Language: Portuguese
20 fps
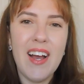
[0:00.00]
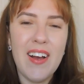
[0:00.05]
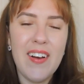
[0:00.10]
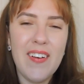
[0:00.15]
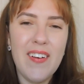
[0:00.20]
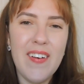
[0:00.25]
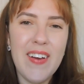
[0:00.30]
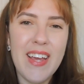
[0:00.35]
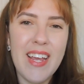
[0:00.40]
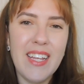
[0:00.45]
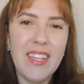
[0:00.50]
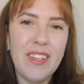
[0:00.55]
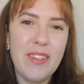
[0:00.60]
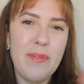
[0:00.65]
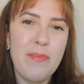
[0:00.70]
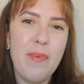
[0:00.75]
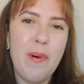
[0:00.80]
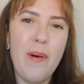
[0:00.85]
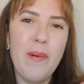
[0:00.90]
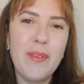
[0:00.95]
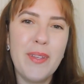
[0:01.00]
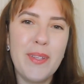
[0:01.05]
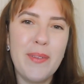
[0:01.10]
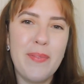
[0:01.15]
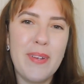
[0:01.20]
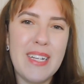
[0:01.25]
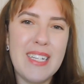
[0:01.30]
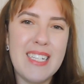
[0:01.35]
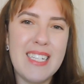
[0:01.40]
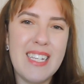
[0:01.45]
Oi, tudo bom? Tudo
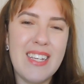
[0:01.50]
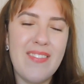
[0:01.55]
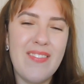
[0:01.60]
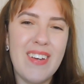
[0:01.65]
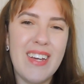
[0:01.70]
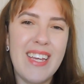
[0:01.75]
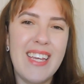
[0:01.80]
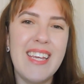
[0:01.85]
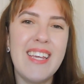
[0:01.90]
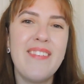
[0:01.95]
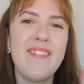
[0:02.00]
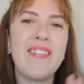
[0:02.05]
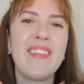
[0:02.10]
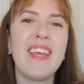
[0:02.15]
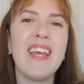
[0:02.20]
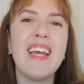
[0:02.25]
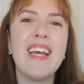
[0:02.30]
pra cima aí?